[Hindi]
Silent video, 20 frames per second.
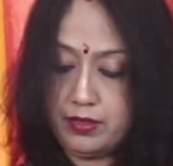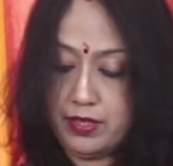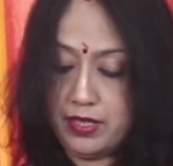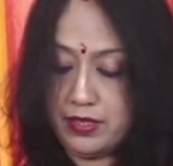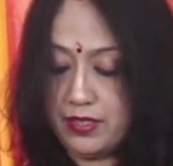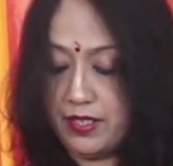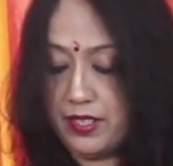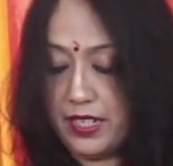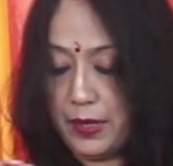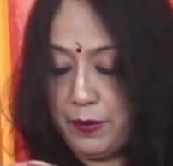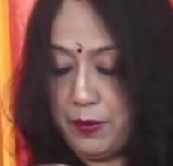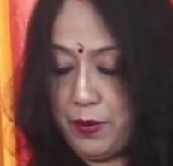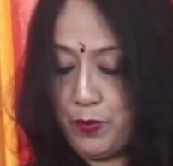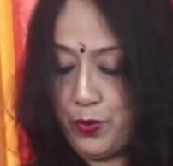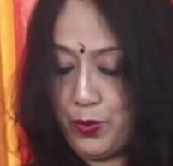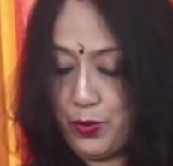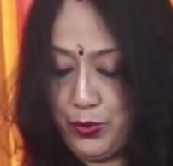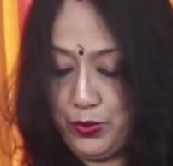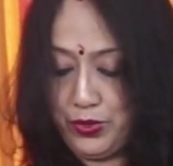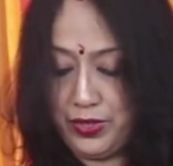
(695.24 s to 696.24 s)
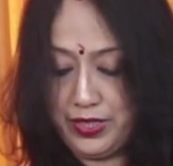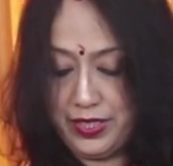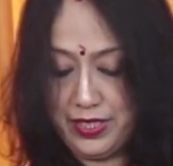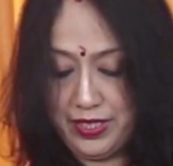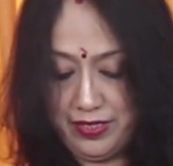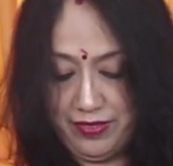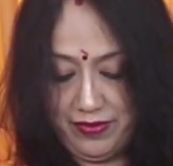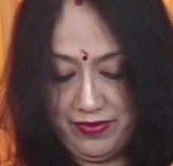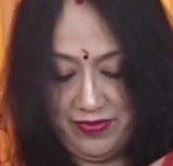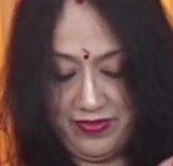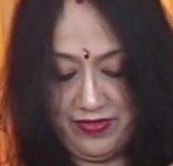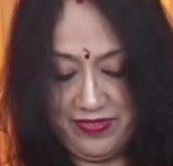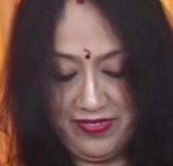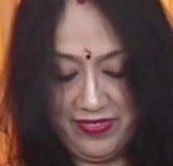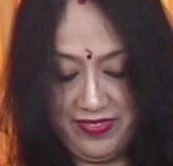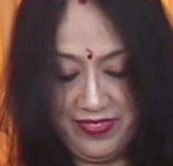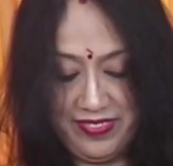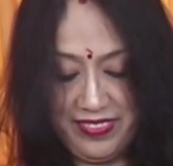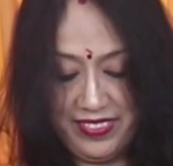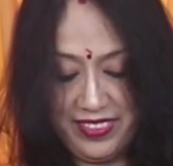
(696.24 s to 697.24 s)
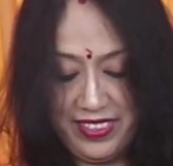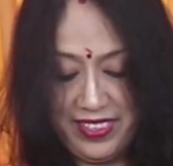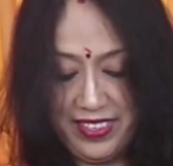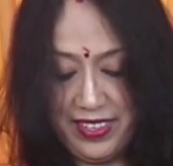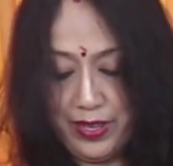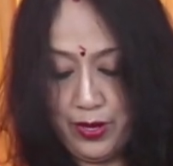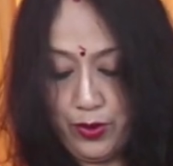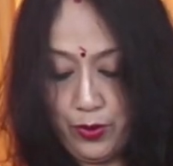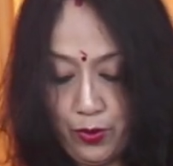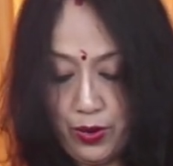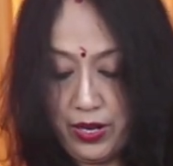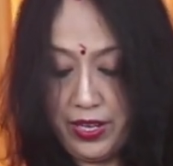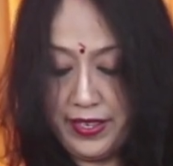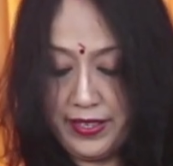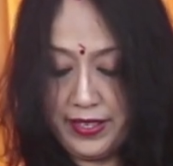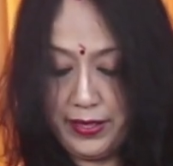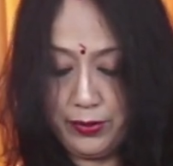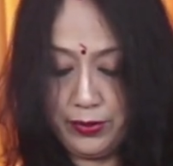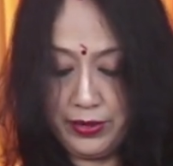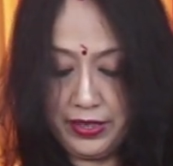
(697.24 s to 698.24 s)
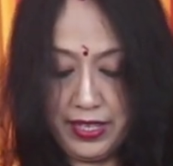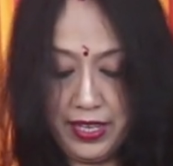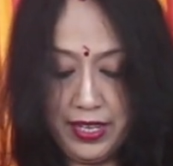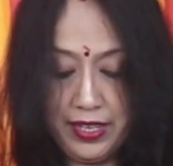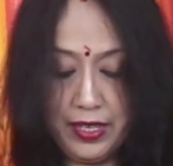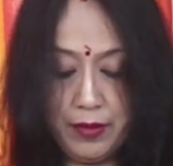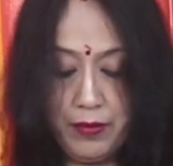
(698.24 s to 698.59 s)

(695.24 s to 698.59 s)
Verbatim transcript: तसर का भी बहुत क्वालिटी होती है